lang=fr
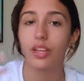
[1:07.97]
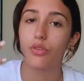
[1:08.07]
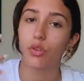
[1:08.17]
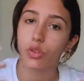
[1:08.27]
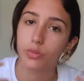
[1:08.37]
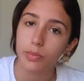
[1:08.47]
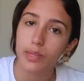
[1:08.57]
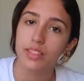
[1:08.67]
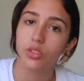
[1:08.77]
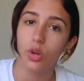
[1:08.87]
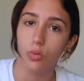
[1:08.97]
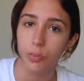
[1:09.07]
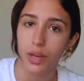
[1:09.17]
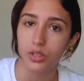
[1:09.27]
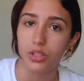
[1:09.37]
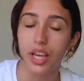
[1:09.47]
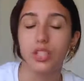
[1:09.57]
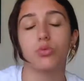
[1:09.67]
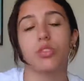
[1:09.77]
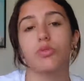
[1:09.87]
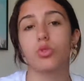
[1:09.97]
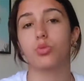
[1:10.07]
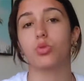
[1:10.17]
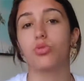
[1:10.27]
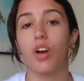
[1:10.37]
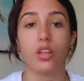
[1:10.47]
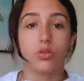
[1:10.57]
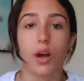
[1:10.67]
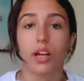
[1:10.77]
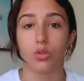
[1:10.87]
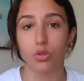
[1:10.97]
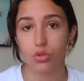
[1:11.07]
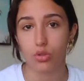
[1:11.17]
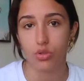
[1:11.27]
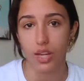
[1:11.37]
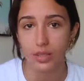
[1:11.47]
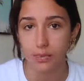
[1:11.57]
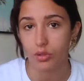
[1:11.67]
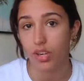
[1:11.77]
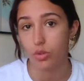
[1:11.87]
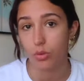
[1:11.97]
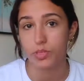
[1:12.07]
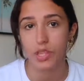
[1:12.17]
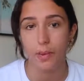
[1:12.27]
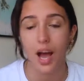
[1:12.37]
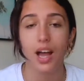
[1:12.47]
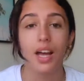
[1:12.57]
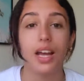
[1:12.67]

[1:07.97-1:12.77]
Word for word: il faut que je me mette dans mon personnage, donc il faut que je me trouve un swag de Los Angeles, parce que là je suis en pyjama,